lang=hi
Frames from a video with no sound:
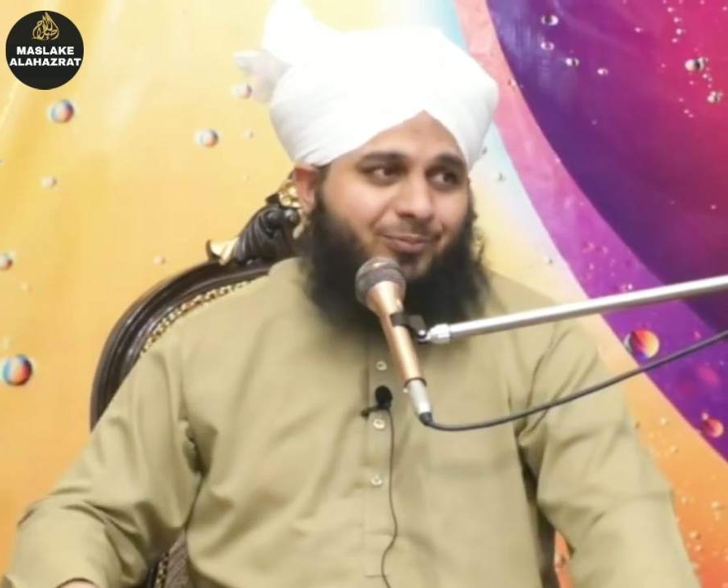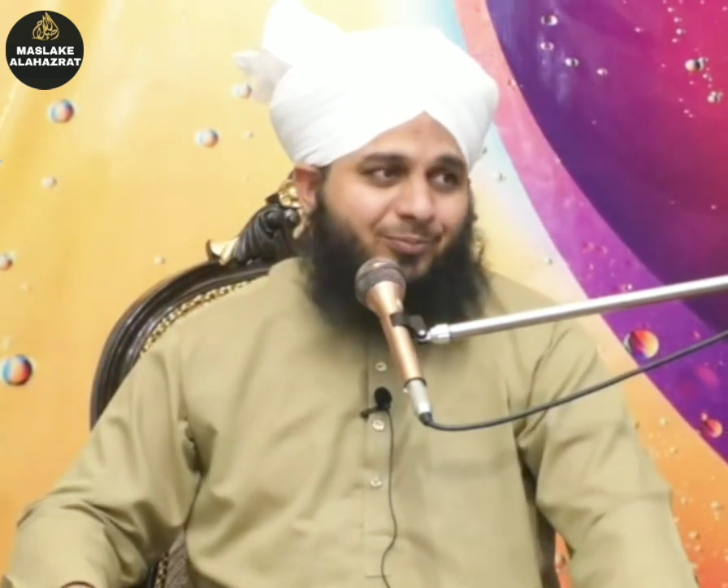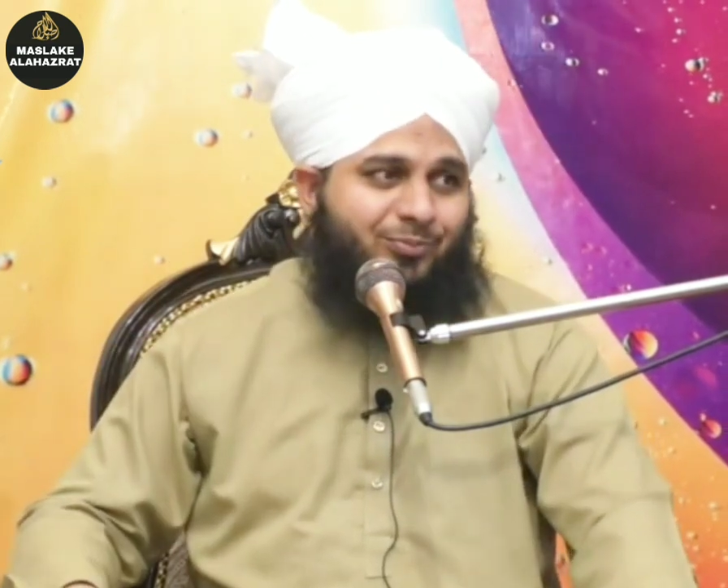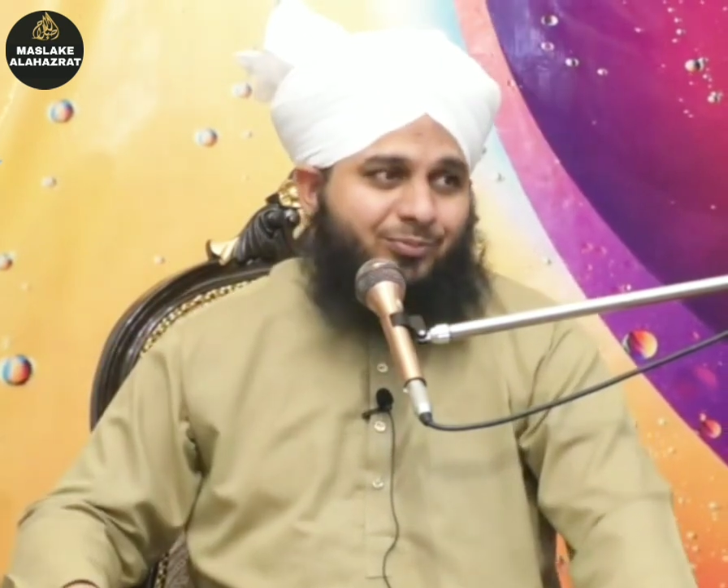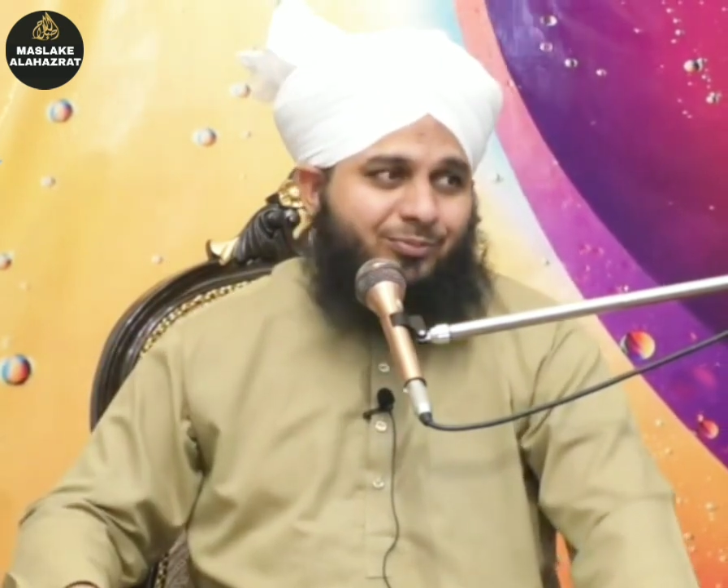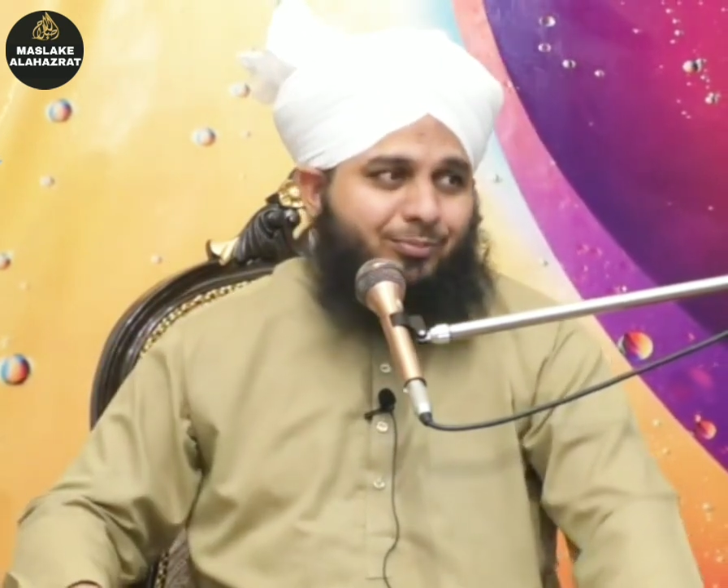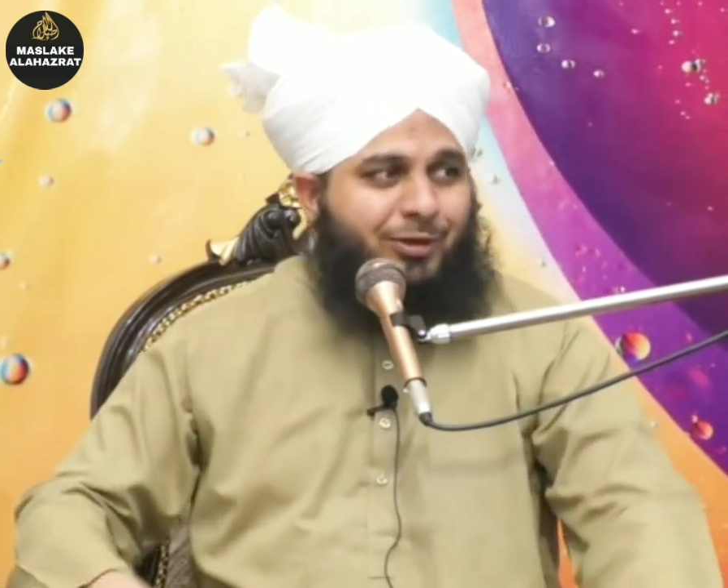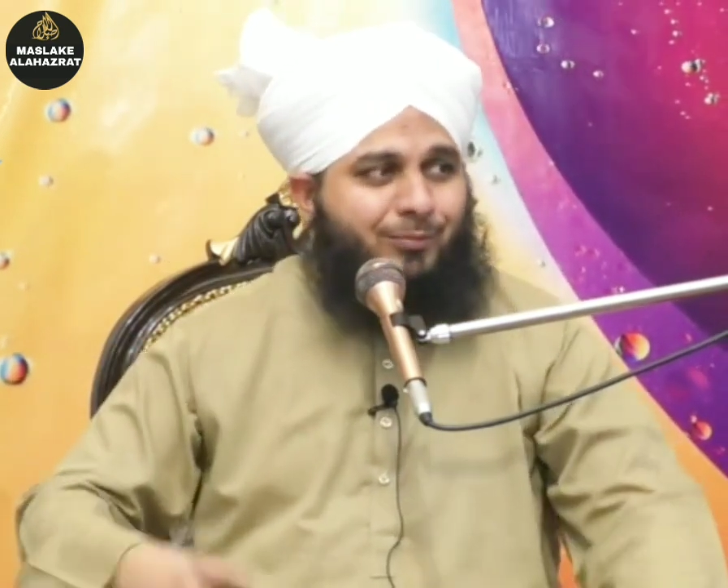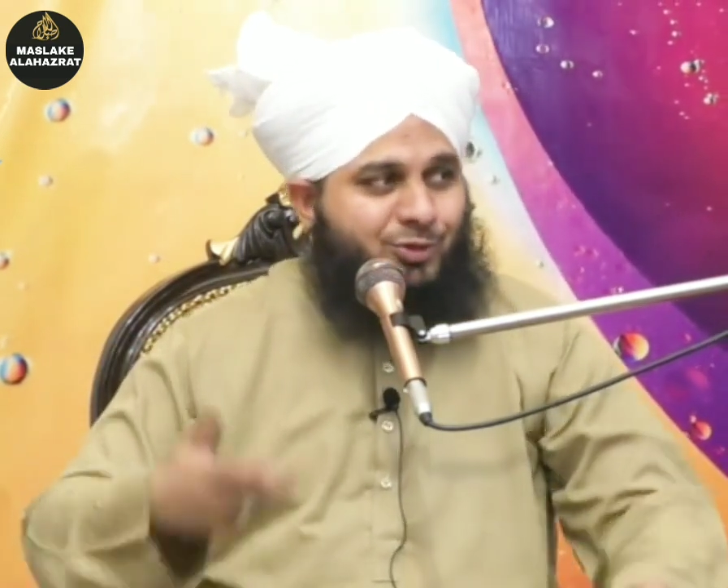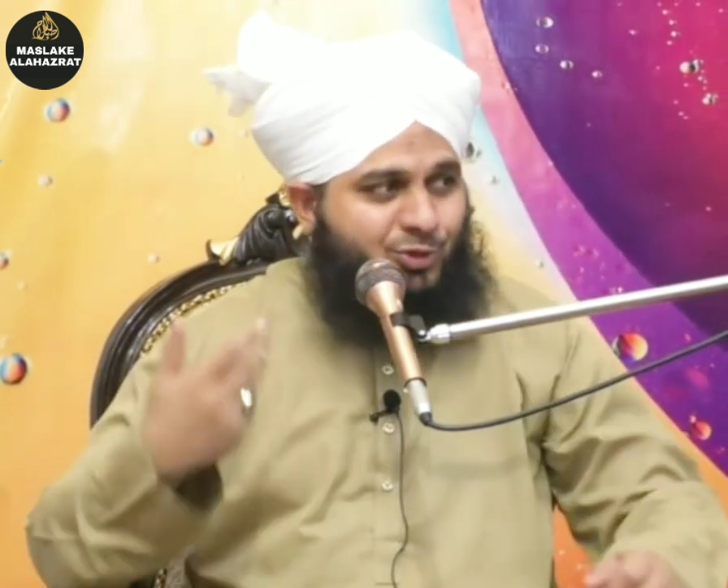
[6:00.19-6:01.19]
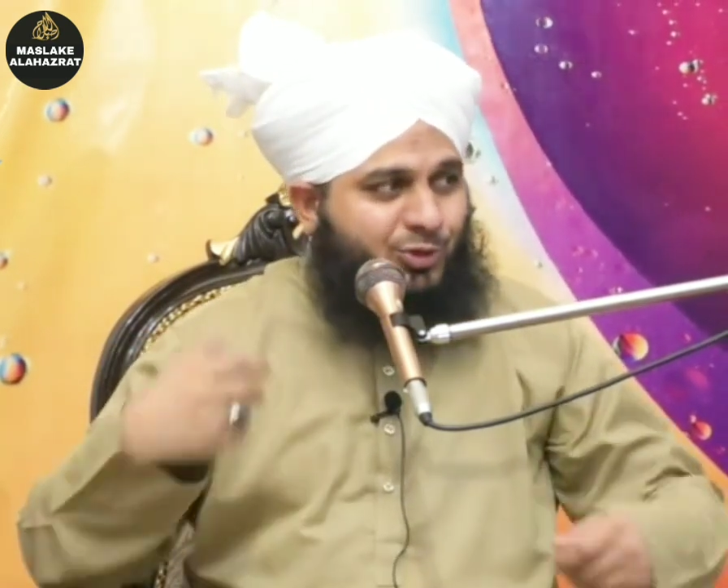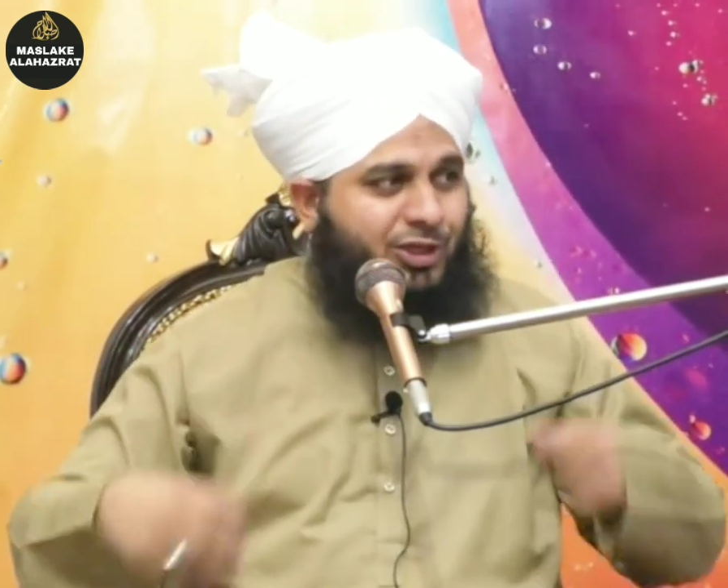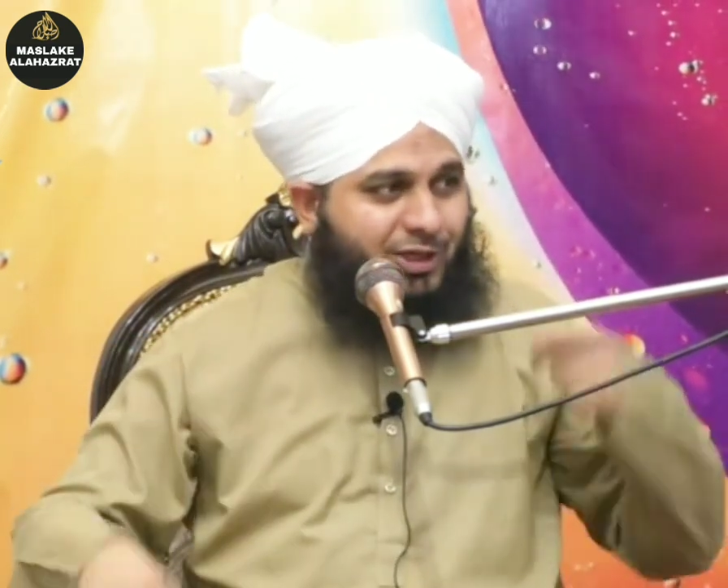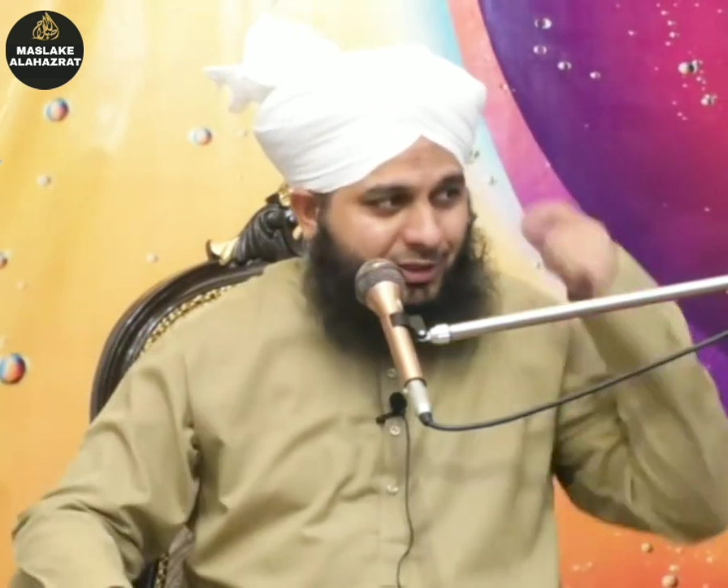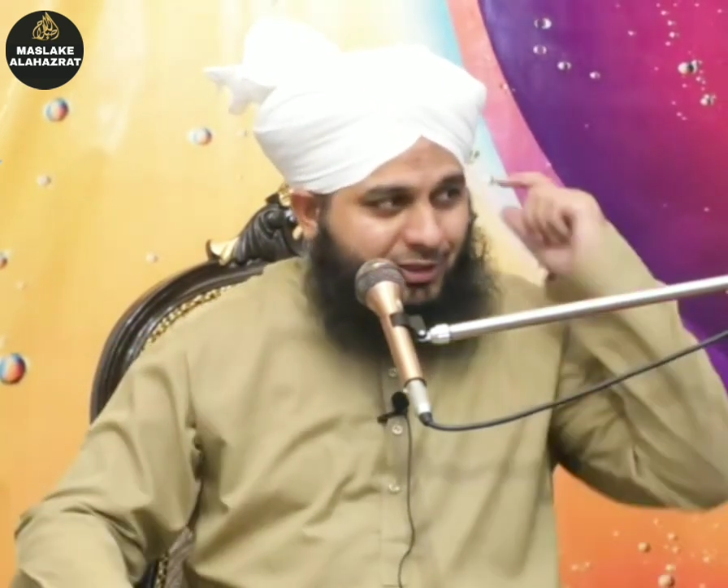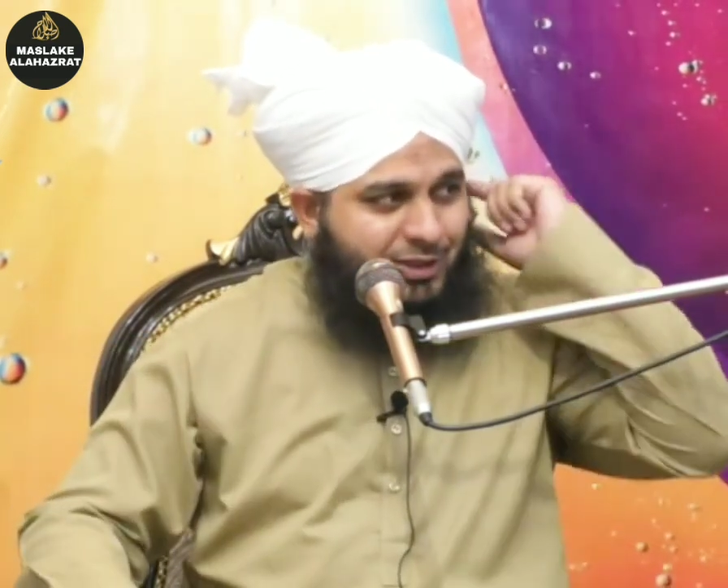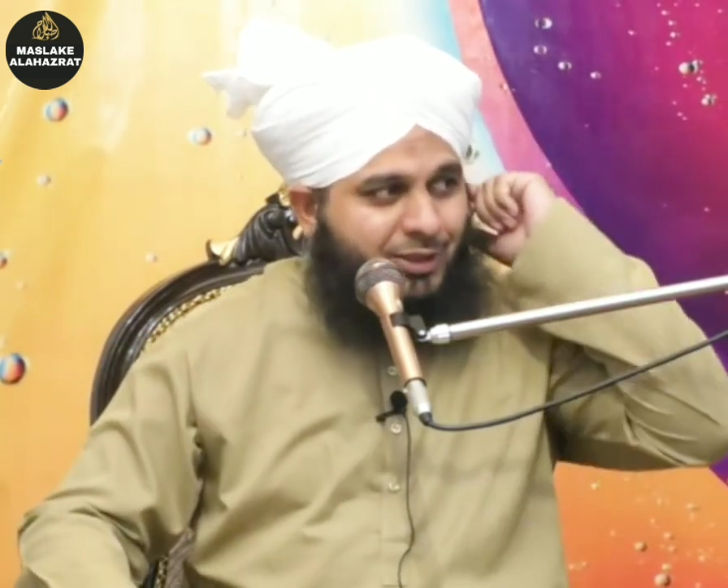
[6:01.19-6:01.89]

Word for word: हूं मैं मजदूरी करने